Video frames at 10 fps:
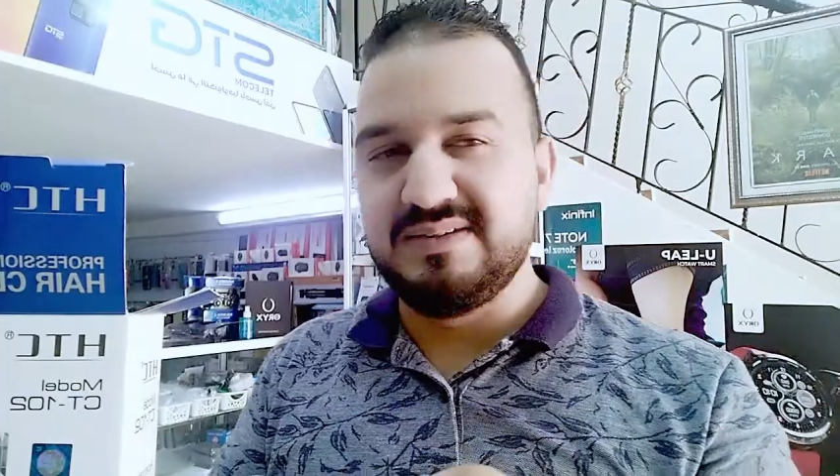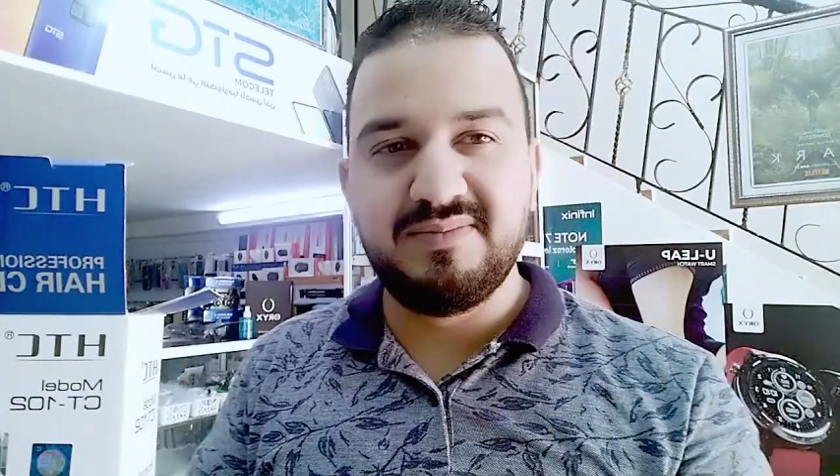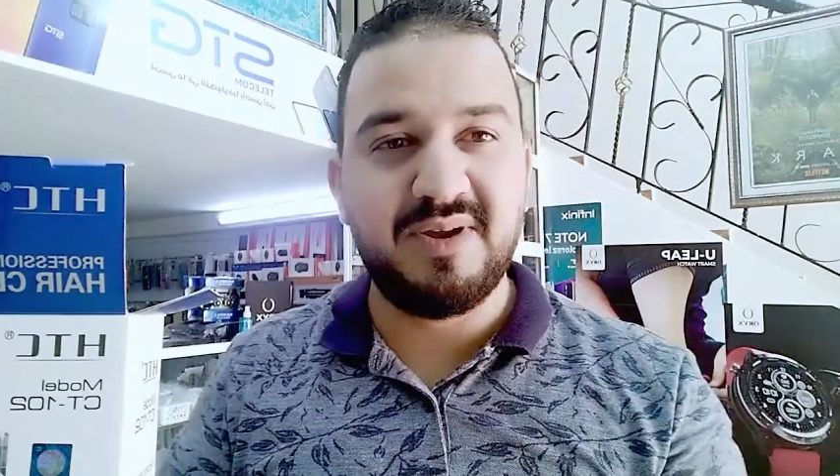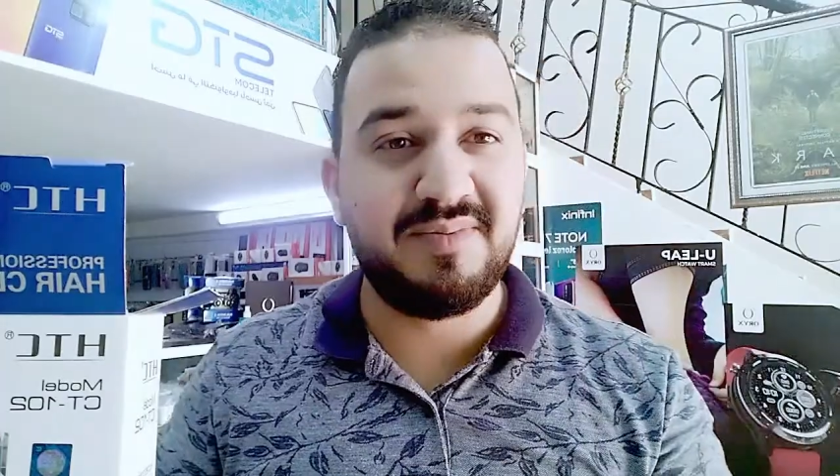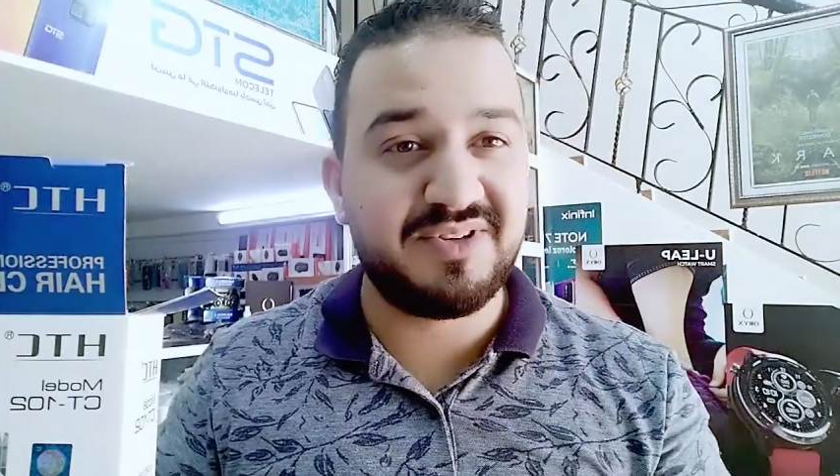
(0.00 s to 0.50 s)

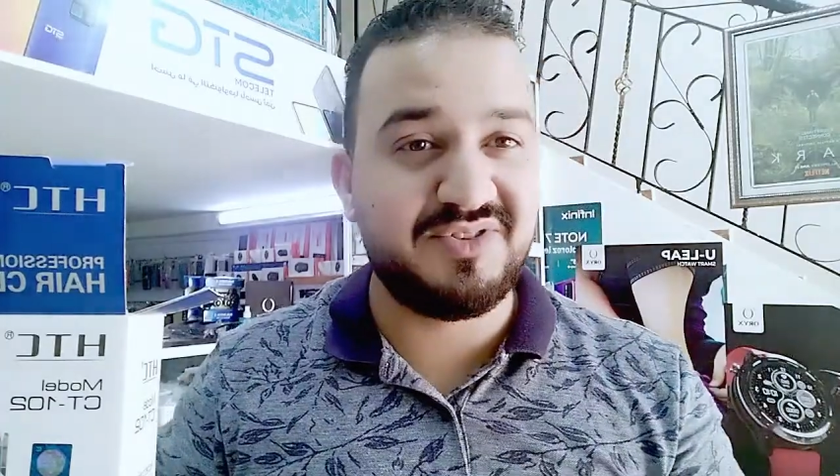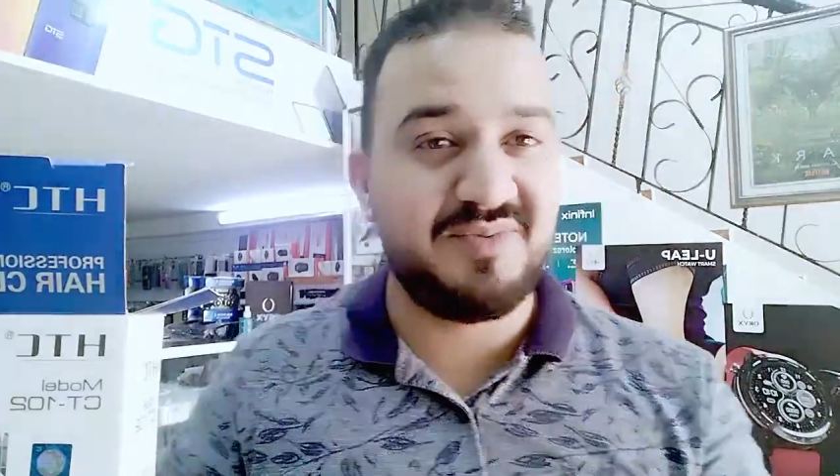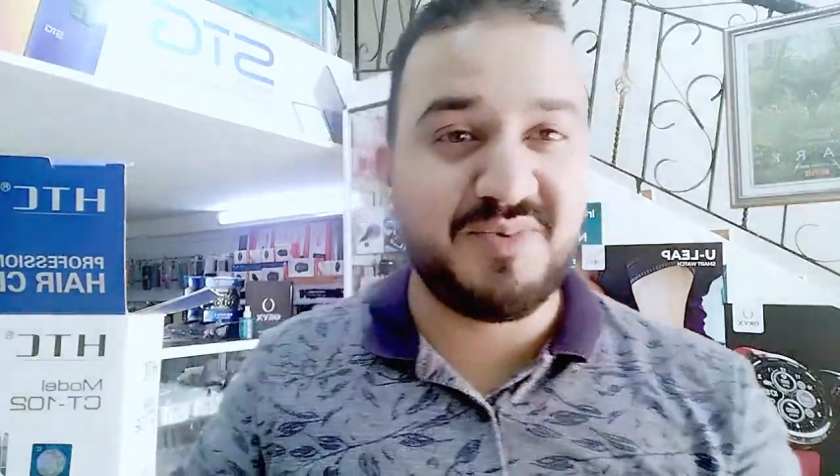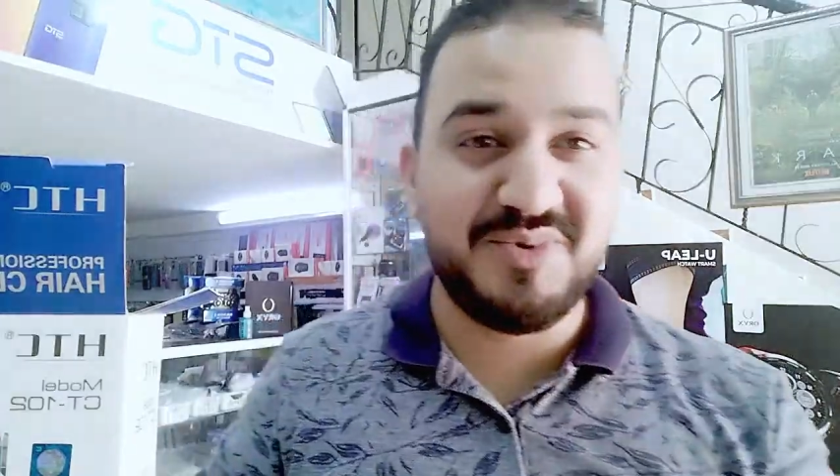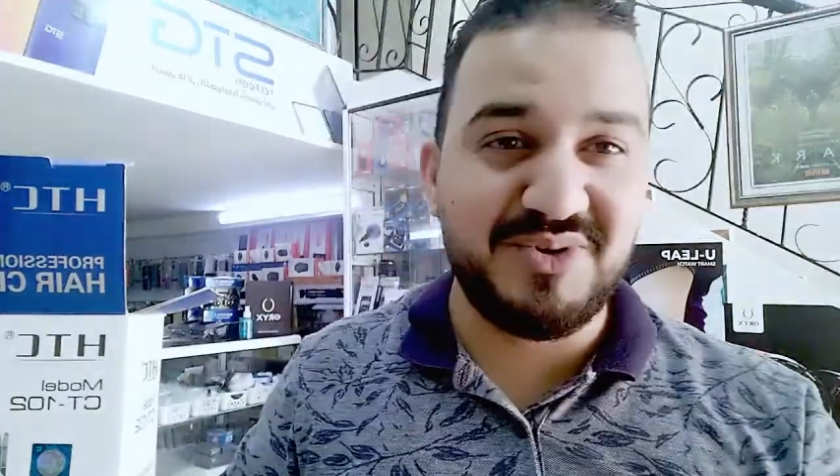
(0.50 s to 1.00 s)
المهم نرجع
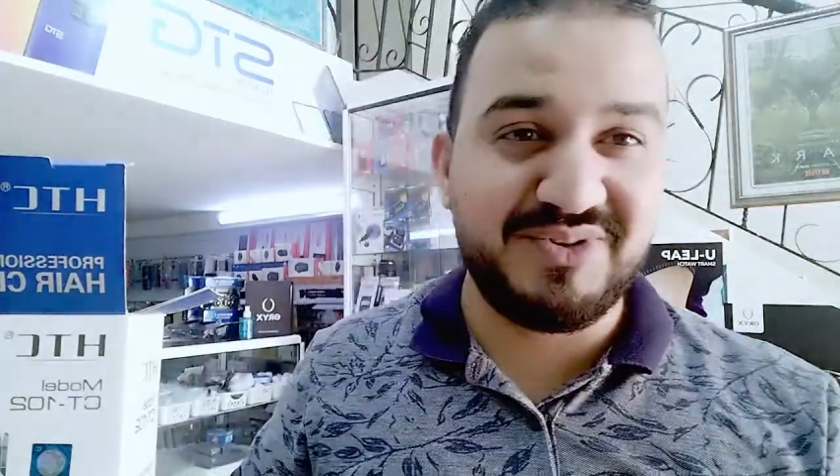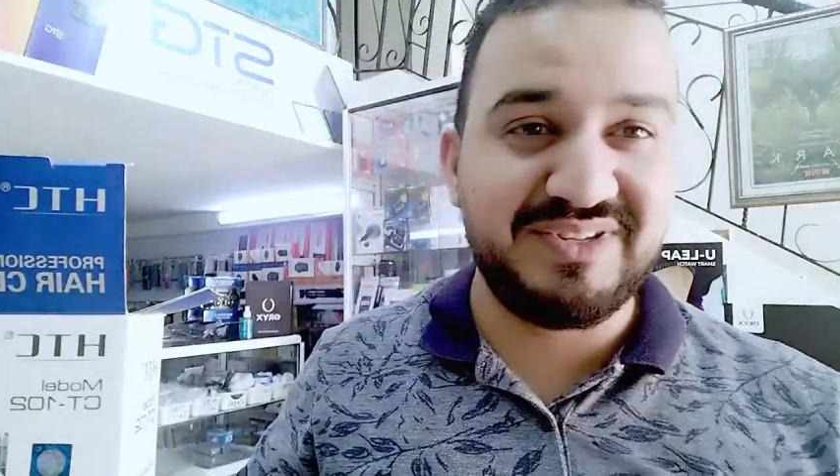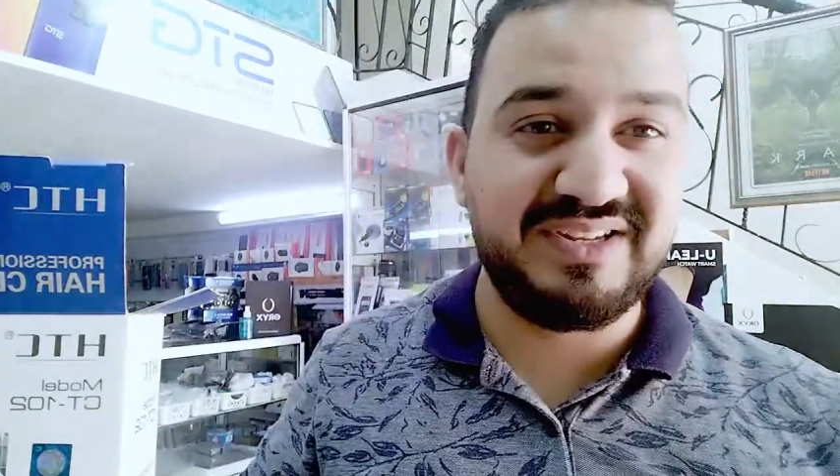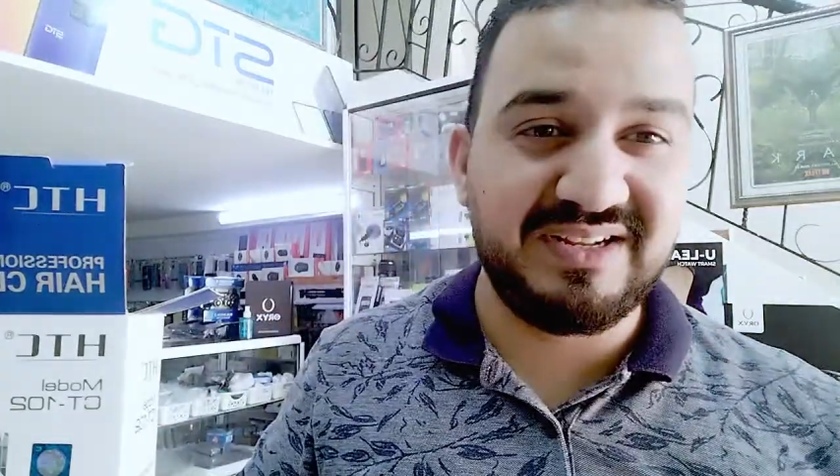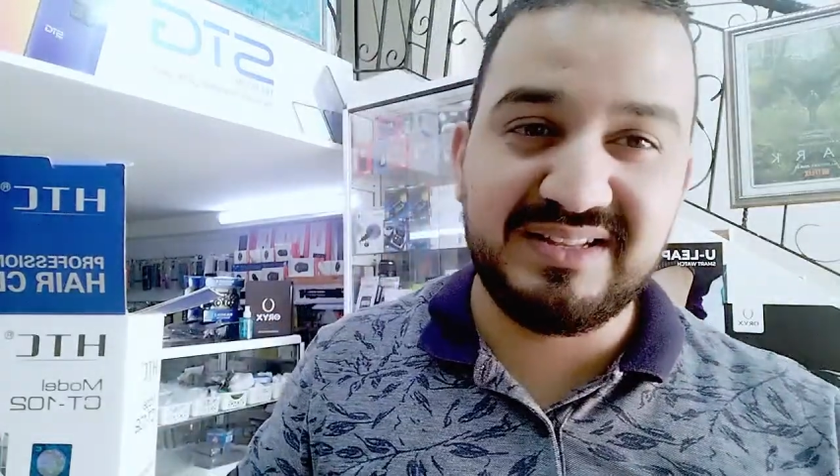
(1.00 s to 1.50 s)
للموضوع
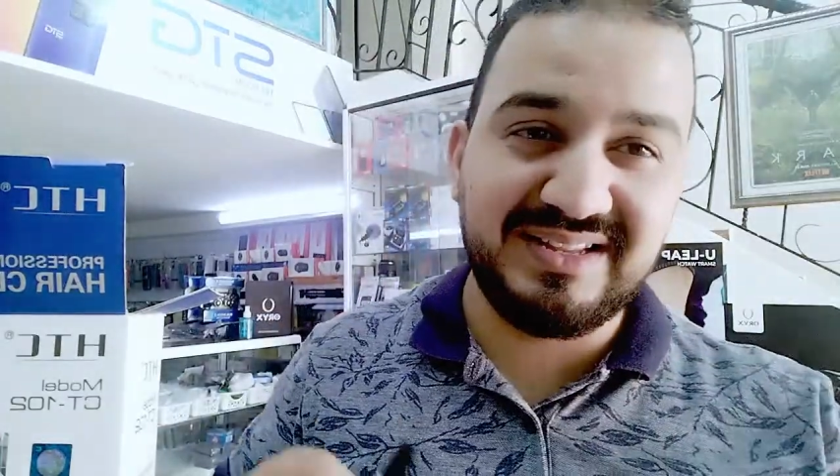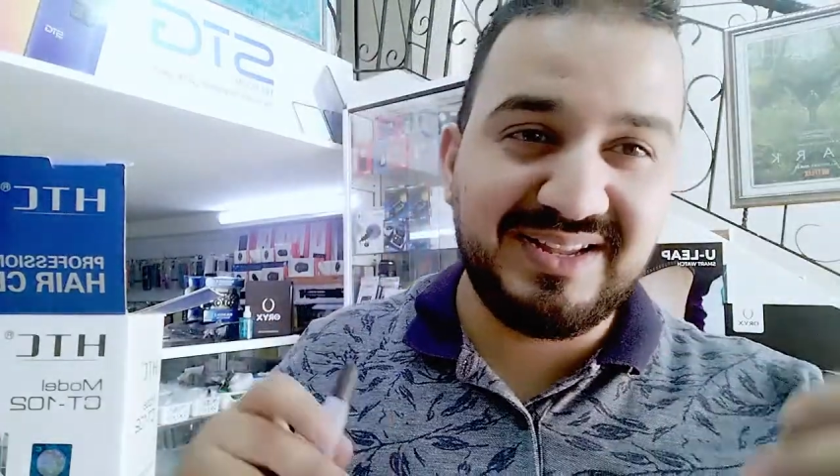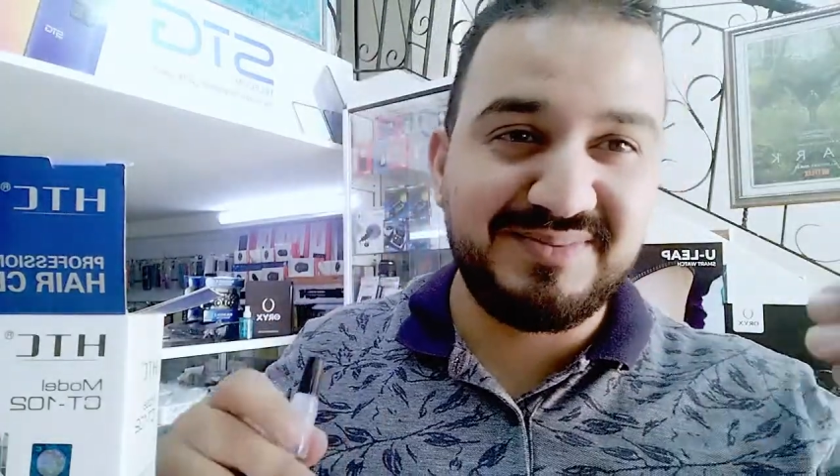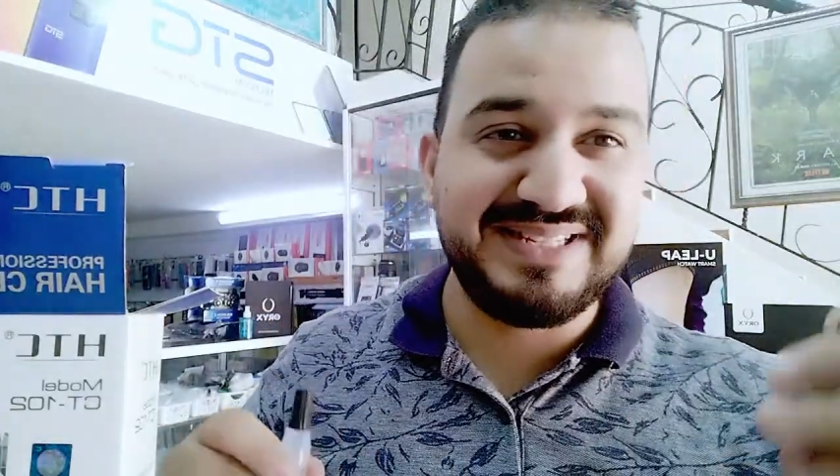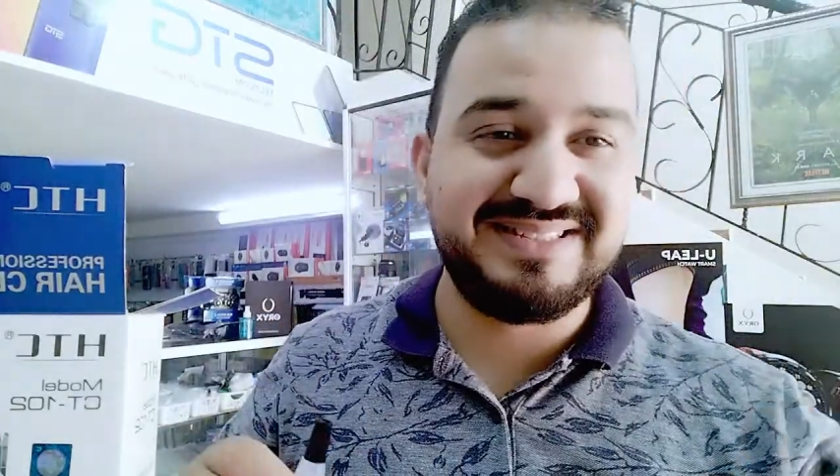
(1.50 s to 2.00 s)
ديالنا انت
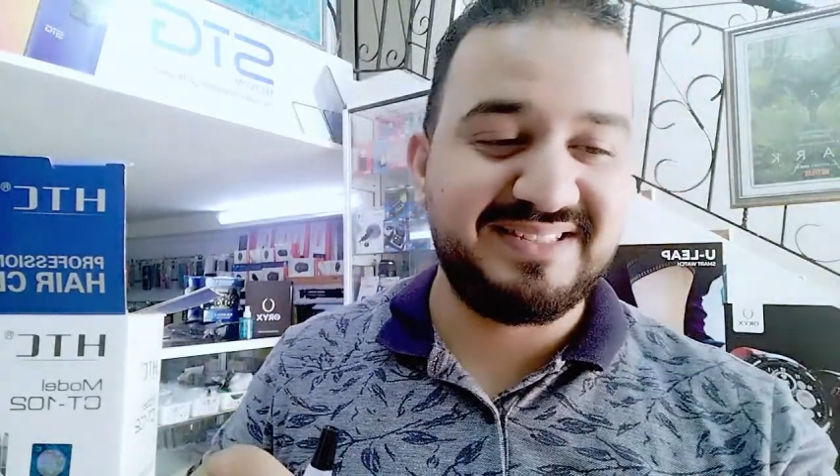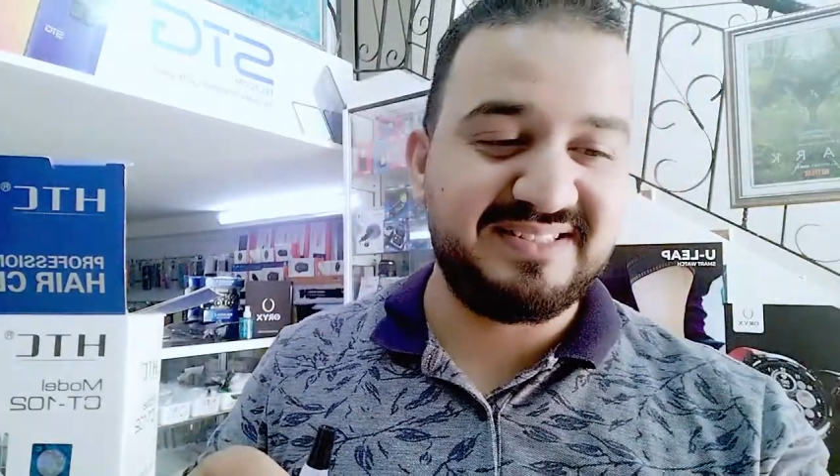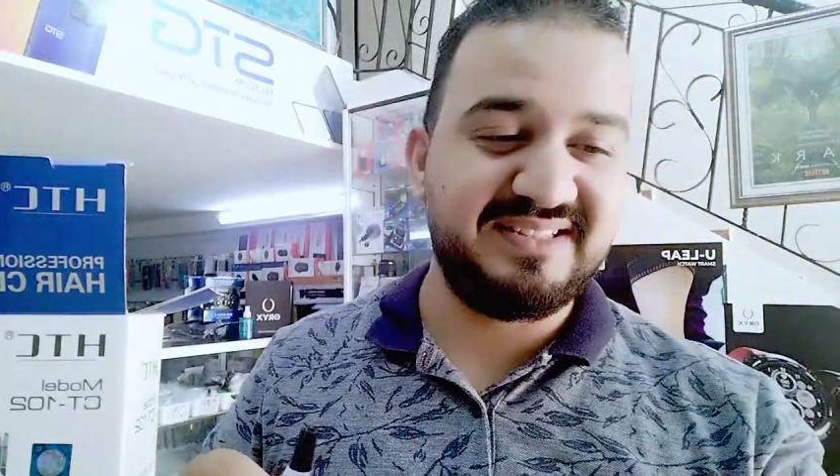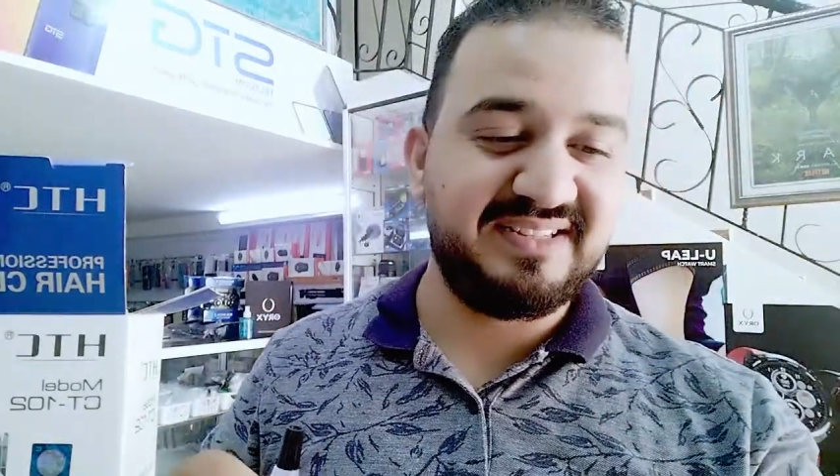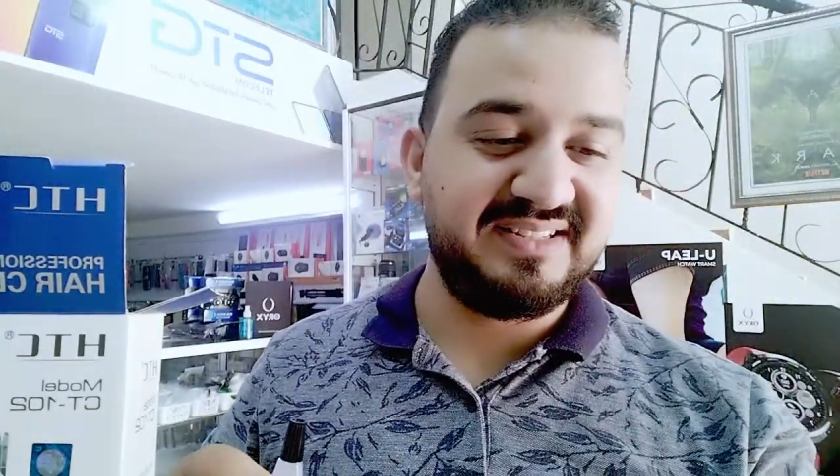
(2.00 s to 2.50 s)
ميساج لهاديك